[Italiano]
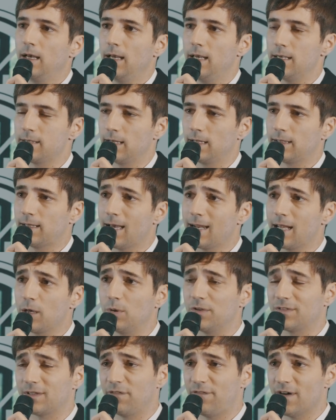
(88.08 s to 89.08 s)
esaltare
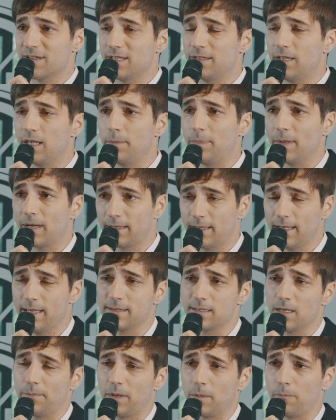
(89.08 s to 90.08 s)
questa fase di
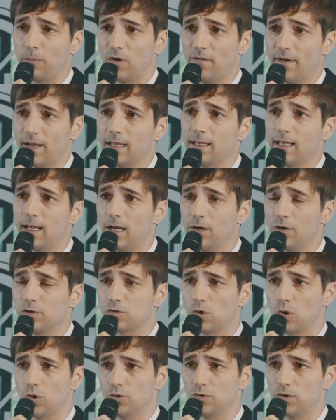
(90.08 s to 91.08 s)
ripartenza, per provare a dare il
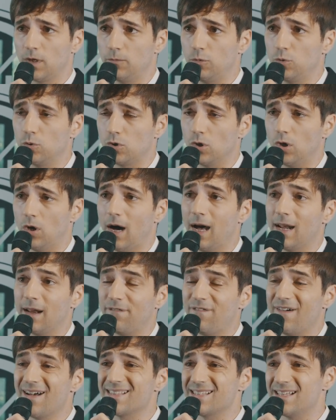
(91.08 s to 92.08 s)
nostro contributo alla
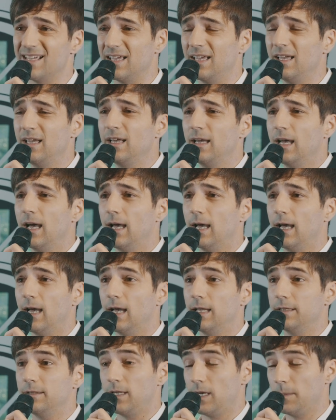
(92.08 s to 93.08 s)
fase
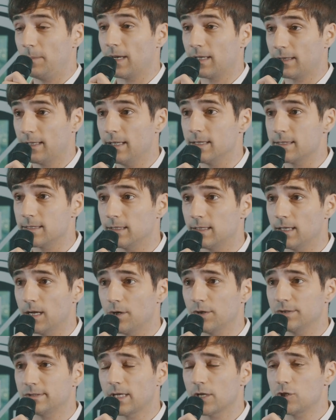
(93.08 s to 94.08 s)
eh, di ripartenza della
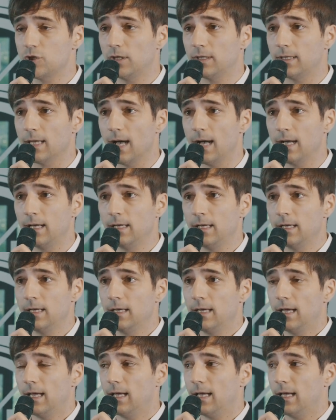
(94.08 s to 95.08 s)
nostra città,
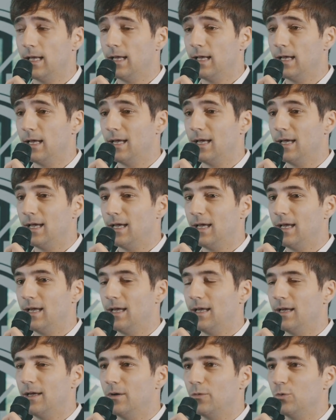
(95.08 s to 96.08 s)
eh,
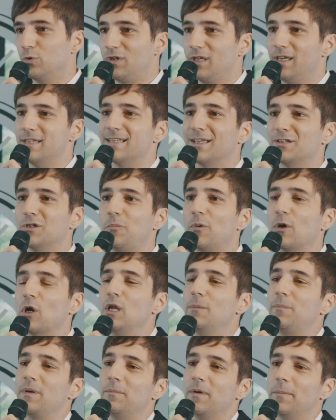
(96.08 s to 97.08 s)
utilizzando però
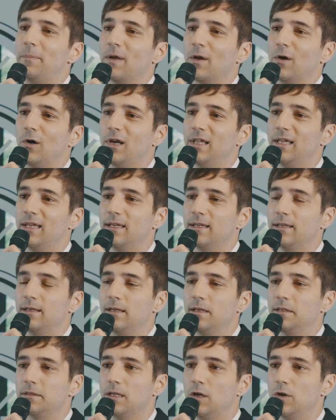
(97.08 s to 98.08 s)
le prime parole
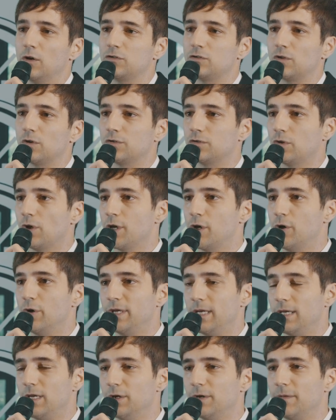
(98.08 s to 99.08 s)
del nostro storico
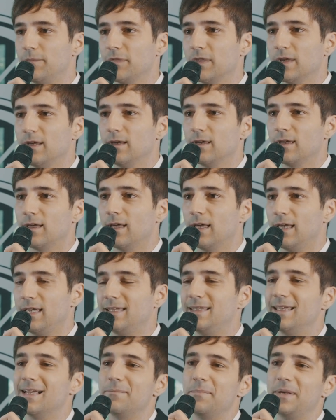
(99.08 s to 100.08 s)
inno che
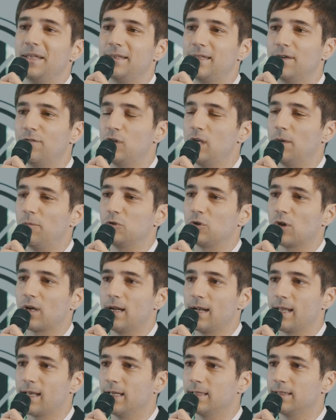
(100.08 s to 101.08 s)
idealmente vogliamo
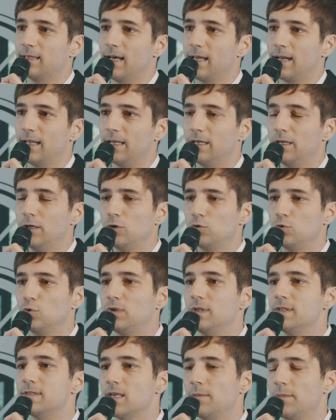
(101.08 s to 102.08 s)
tornare a cantare
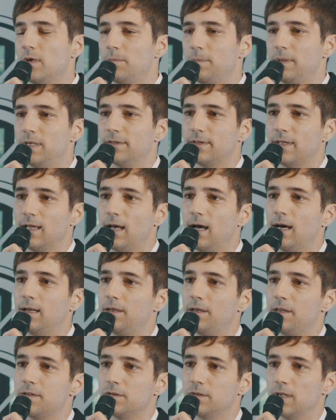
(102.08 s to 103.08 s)
tutti insieme in pista
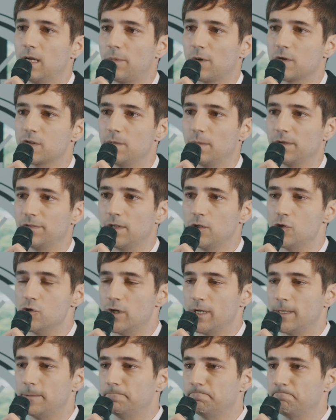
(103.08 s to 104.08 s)
all'inizio della prossima
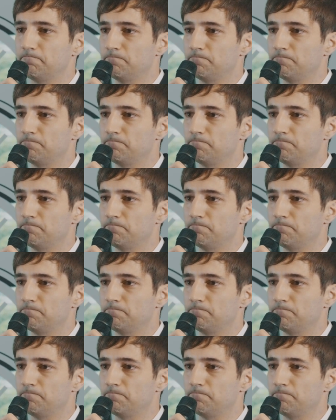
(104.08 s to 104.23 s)
stagione.